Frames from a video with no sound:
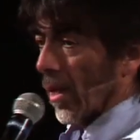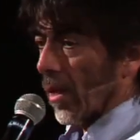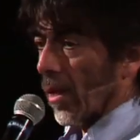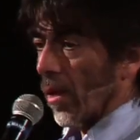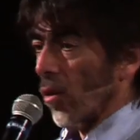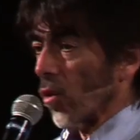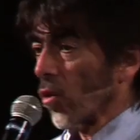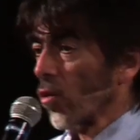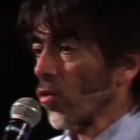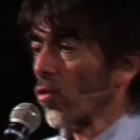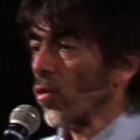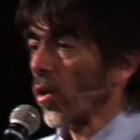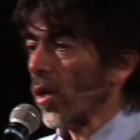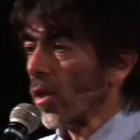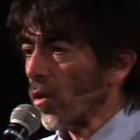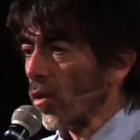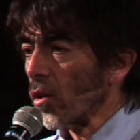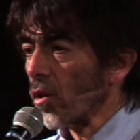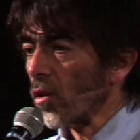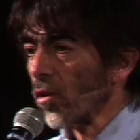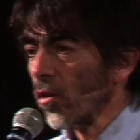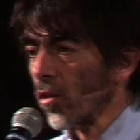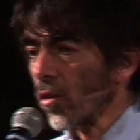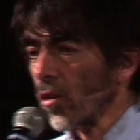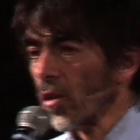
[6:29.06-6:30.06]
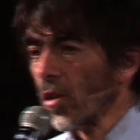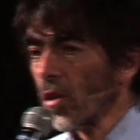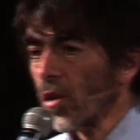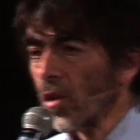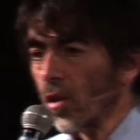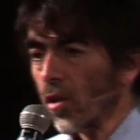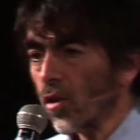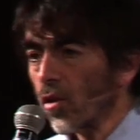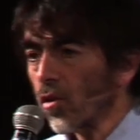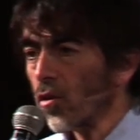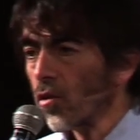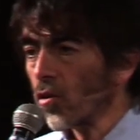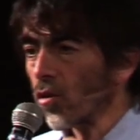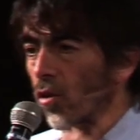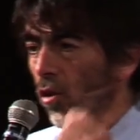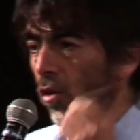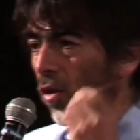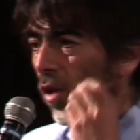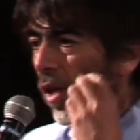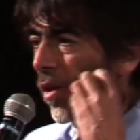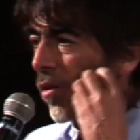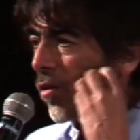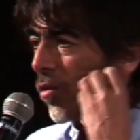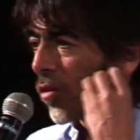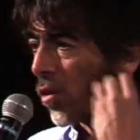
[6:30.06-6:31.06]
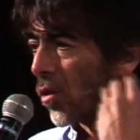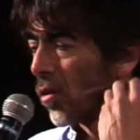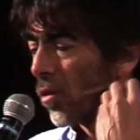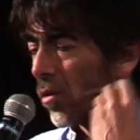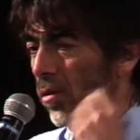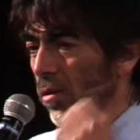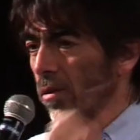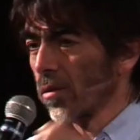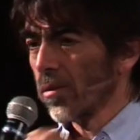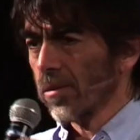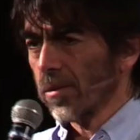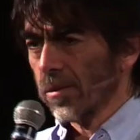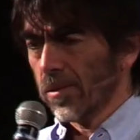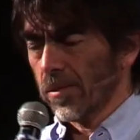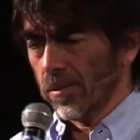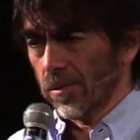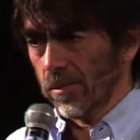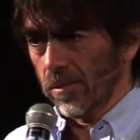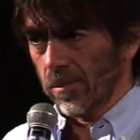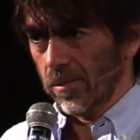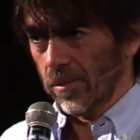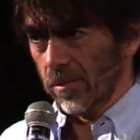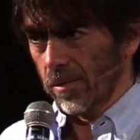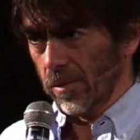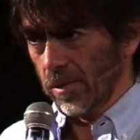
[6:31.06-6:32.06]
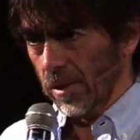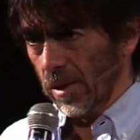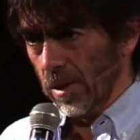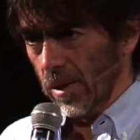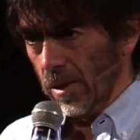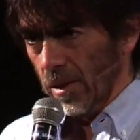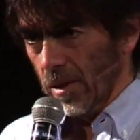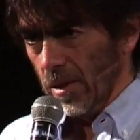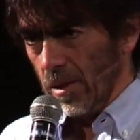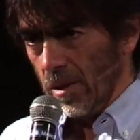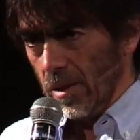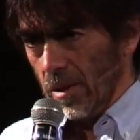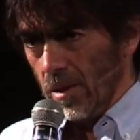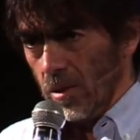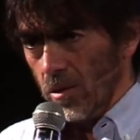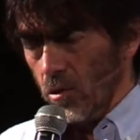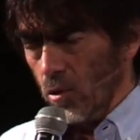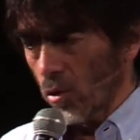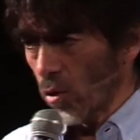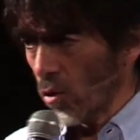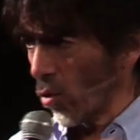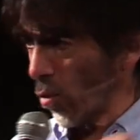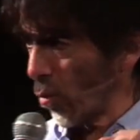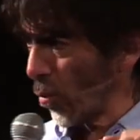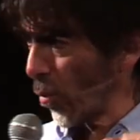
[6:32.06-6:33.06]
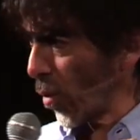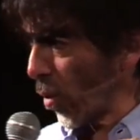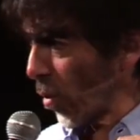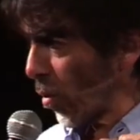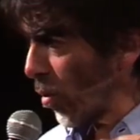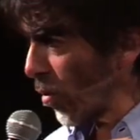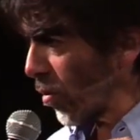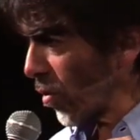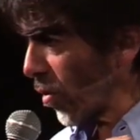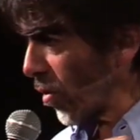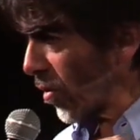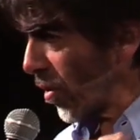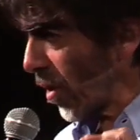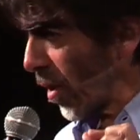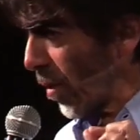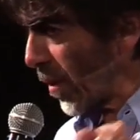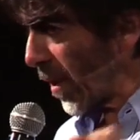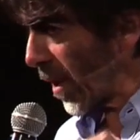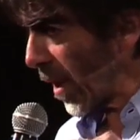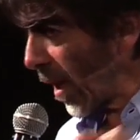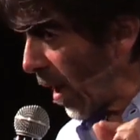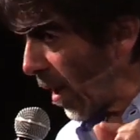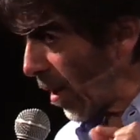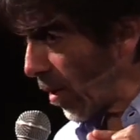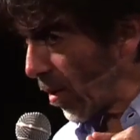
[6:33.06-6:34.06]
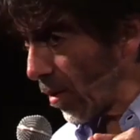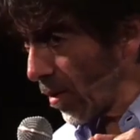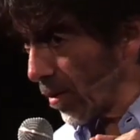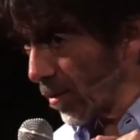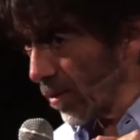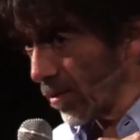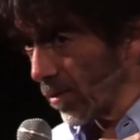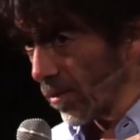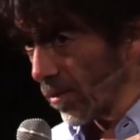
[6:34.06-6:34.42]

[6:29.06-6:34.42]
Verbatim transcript: Y los sueños son eso, son un producto terminado.